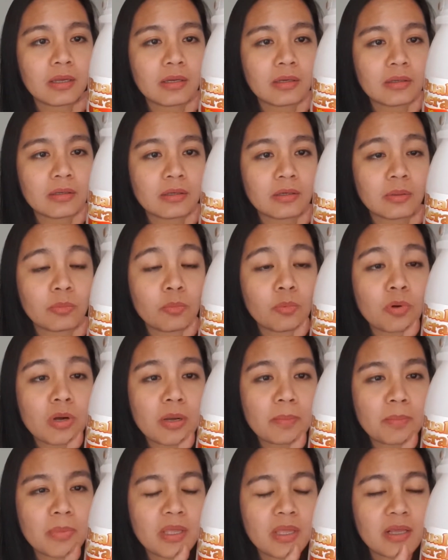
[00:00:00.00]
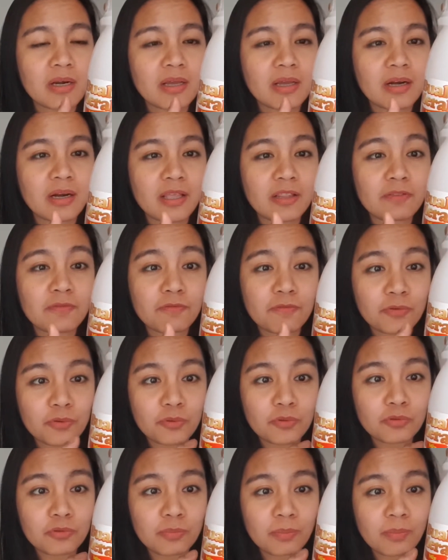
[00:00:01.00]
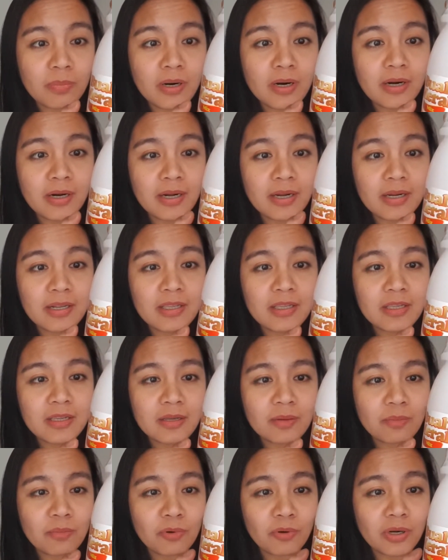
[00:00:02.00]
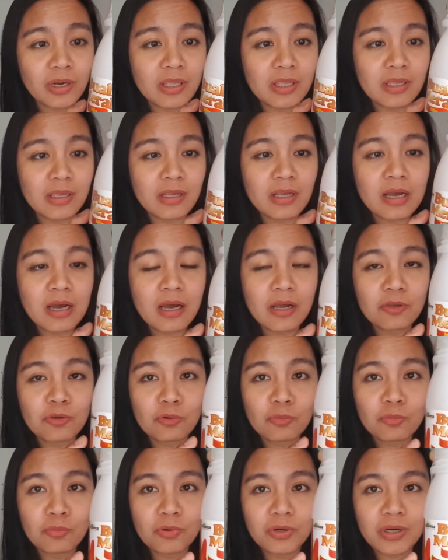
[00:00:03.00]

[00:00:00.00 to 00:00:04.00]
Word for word: uh, buamera, red fruit, barley, moringa. Yung